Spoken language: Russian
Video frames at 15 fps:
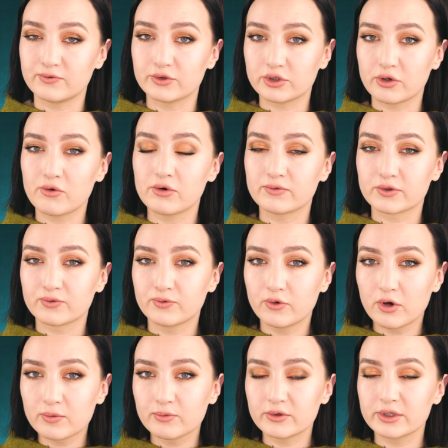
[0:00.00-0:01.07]
вот такой вот
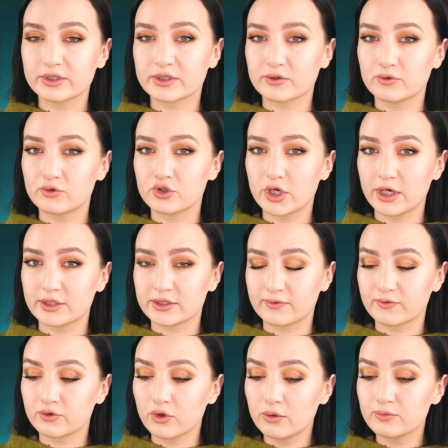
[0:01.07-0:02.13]
формулы заключается
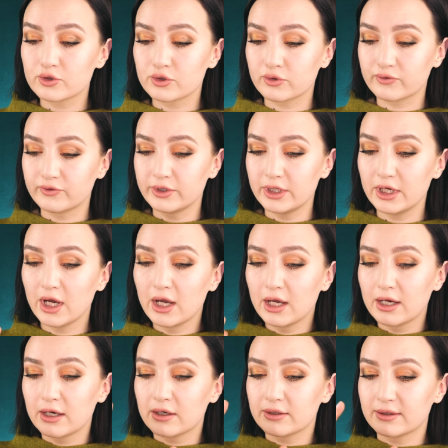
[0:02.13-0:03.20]
в том, что вы
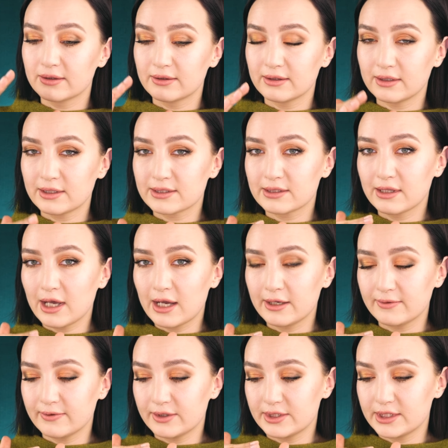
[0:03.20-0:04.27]

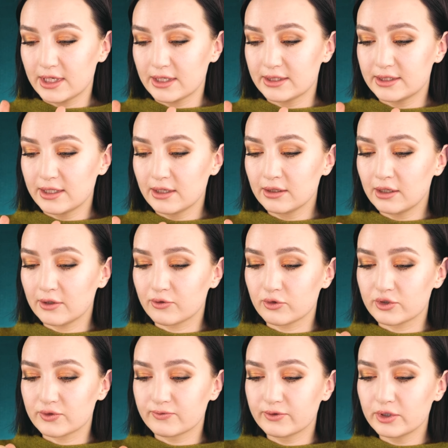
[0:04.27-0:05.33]
наслаиваете оттенки, то
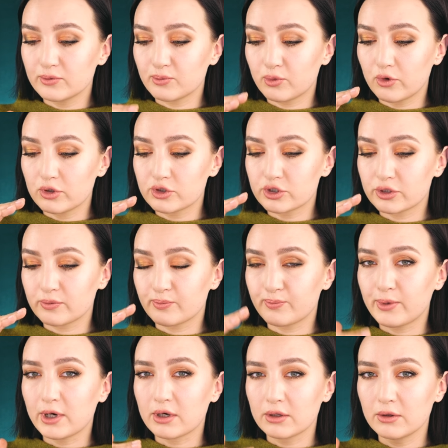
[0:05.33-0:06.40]
есть вы больше
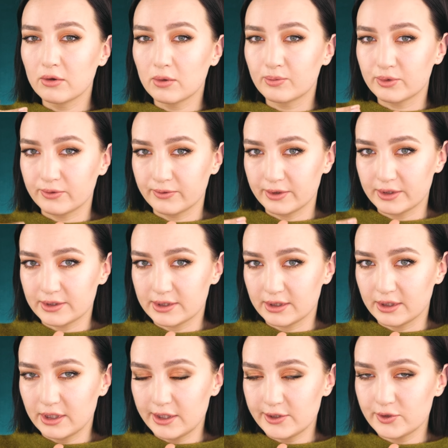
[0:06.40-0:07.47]
похлопываете
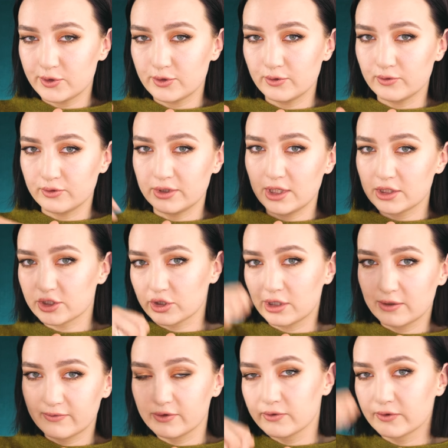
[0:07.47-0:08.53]
кистью,
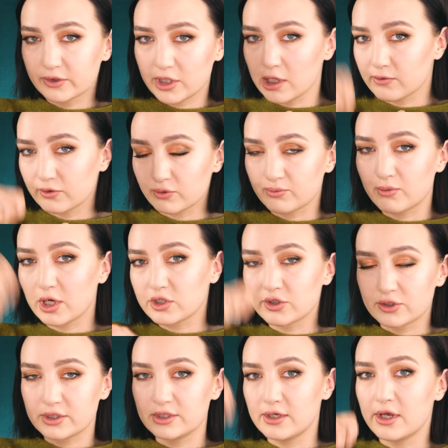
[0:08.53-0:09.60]
нежели вы вот так вот
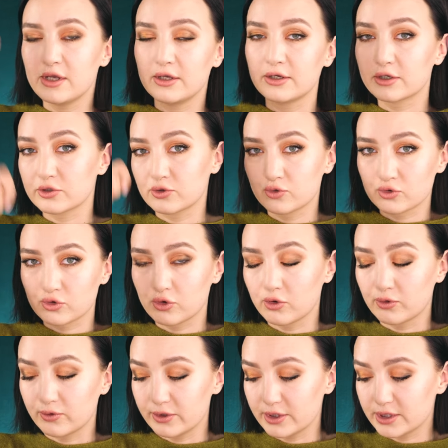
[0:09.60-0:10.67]
машете ей и
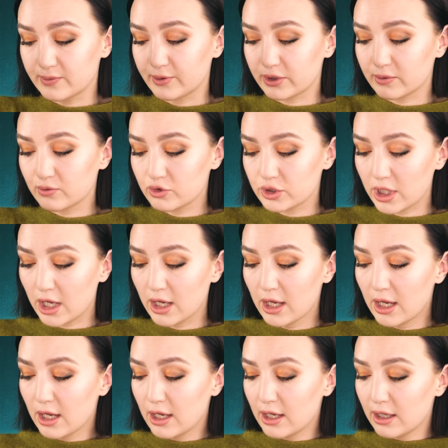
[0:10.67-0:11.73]
растушевываете, потому что
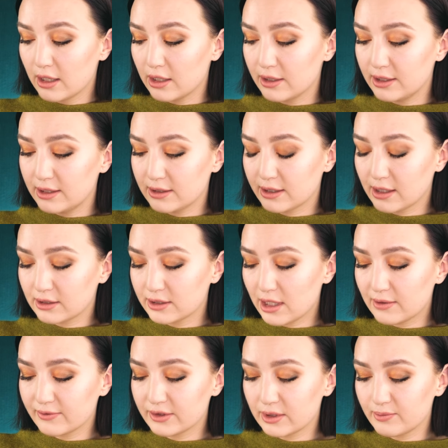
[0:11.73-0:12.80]
когда вы